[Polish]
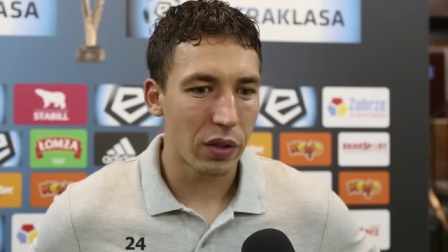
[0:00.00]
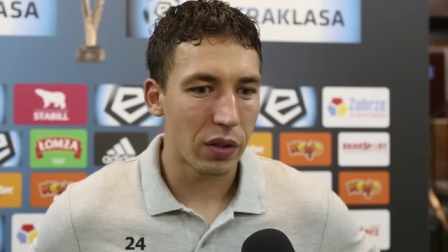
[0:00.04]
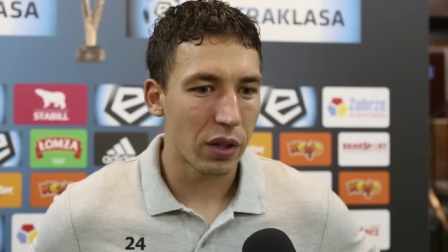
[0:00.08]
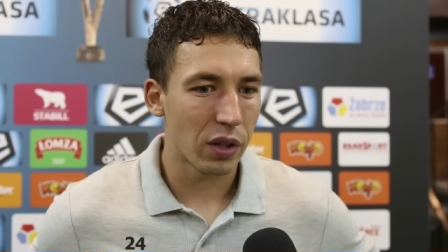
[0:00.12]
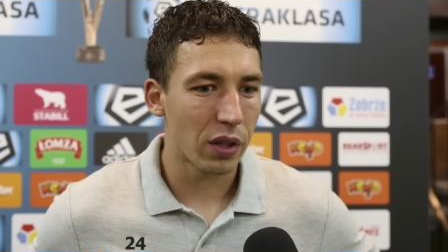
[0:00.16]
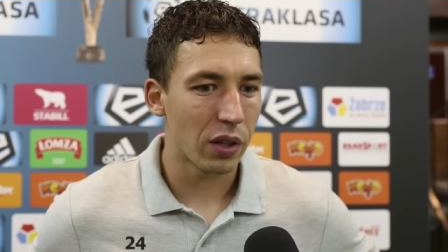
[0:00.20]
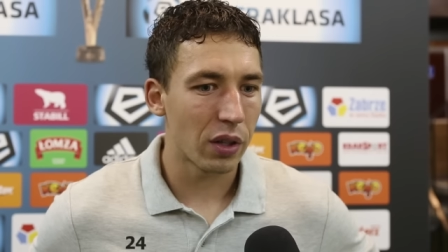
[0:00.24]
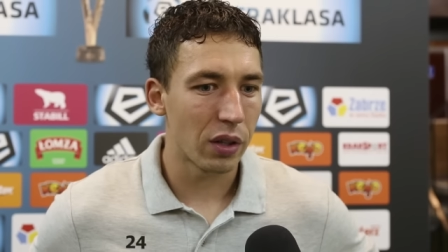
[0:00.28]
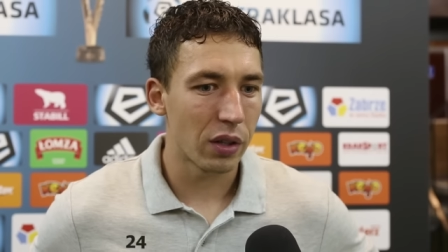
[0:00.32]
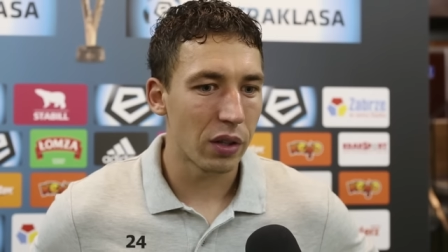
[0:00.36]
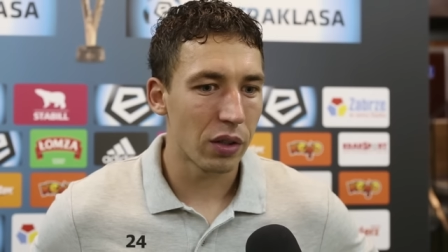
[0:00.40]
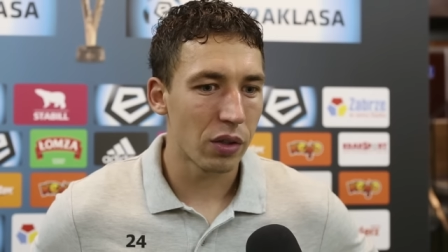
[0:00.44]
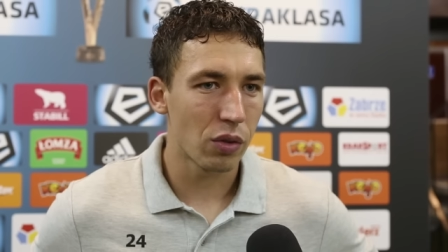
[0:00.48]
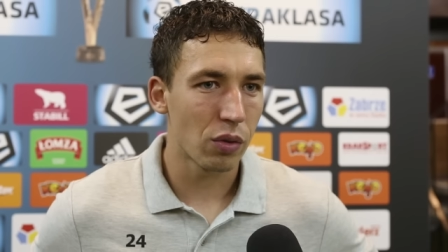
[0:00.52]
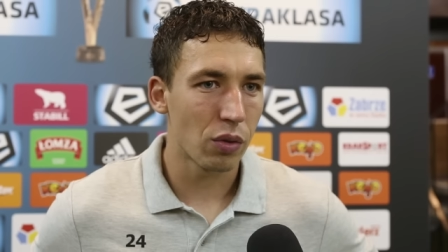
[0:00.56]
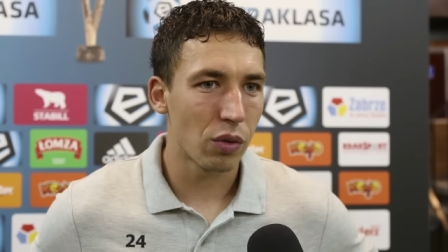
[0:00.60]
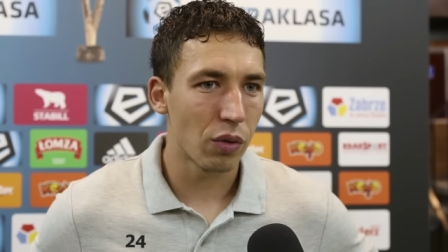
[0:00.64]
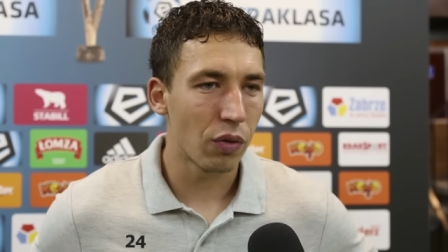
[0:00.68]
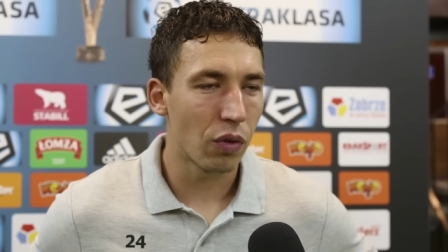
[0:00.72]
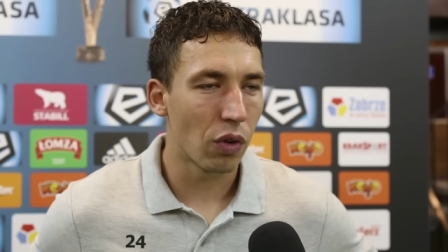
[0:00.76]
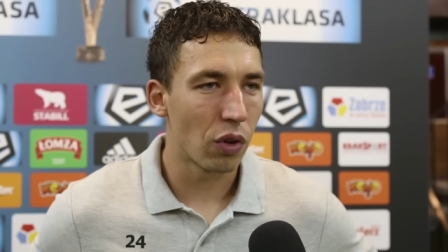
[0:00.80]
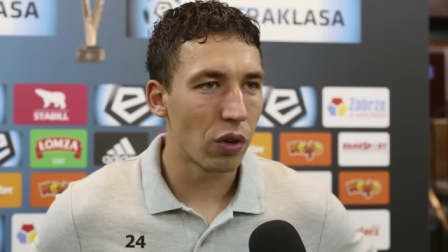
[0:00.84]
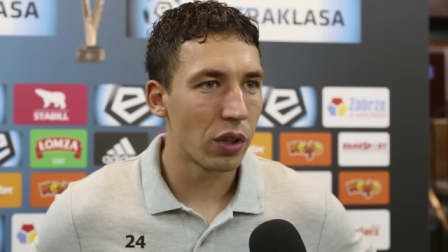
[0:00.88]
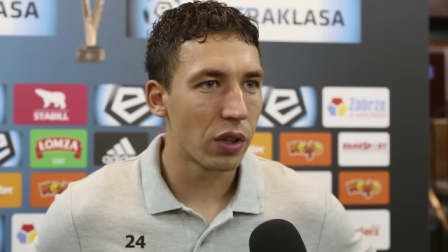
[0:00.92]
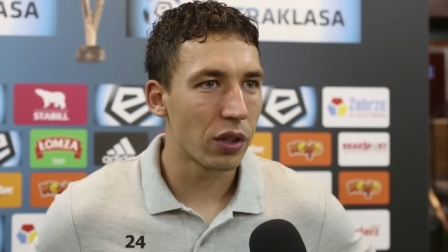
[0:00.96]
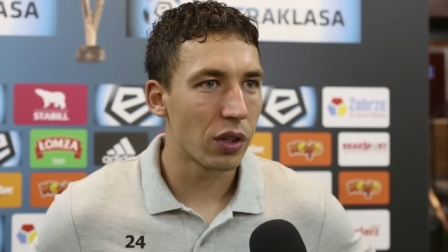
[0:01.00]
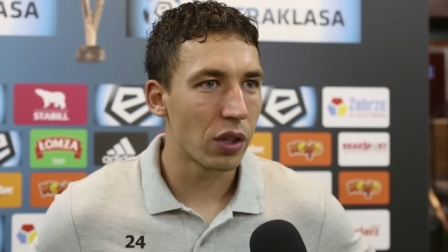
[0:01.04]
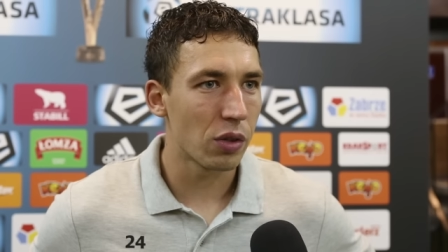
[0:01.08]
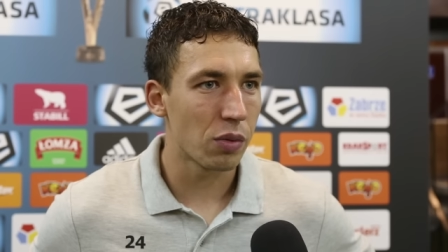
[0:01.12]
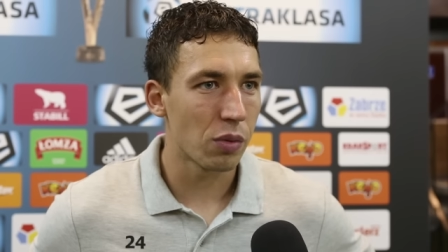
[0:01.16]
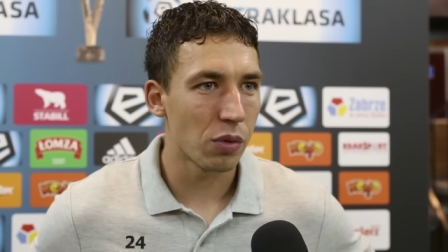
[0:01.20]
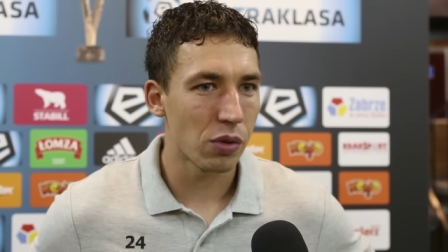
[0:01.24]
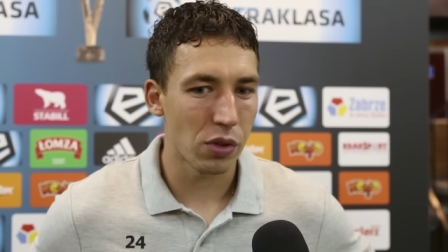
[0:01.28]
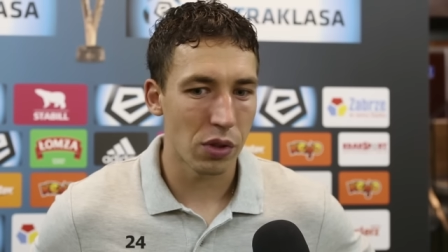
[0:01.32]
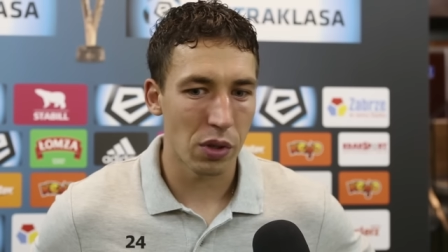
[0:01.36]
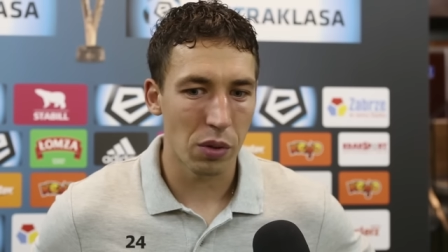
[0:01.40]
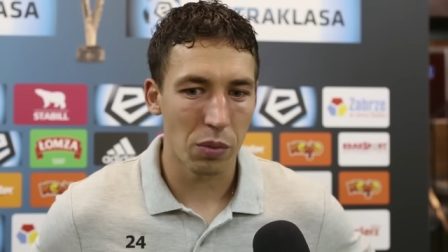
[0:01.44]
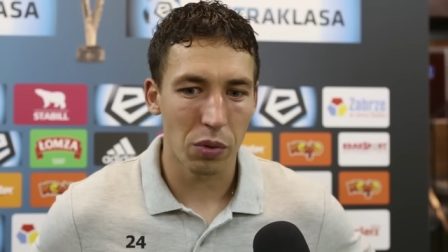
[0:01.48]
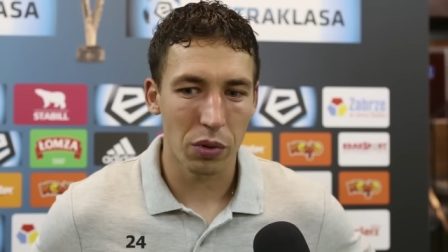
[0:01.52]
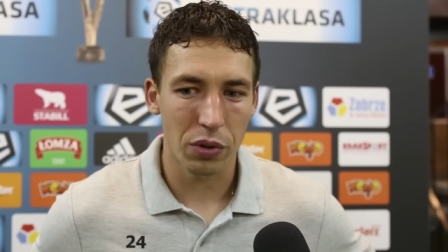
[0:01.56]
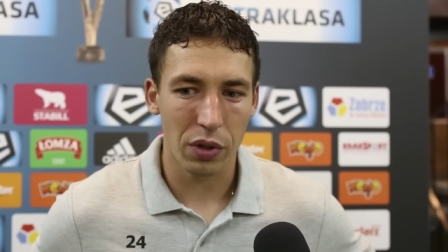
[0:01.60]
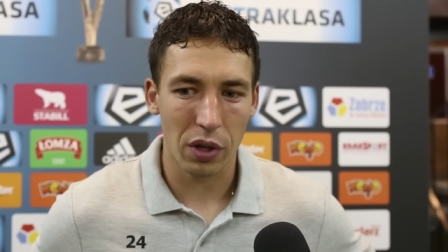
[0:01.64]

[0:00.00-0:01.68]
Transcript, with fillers: Tych e, rzutów wolnych też może nie było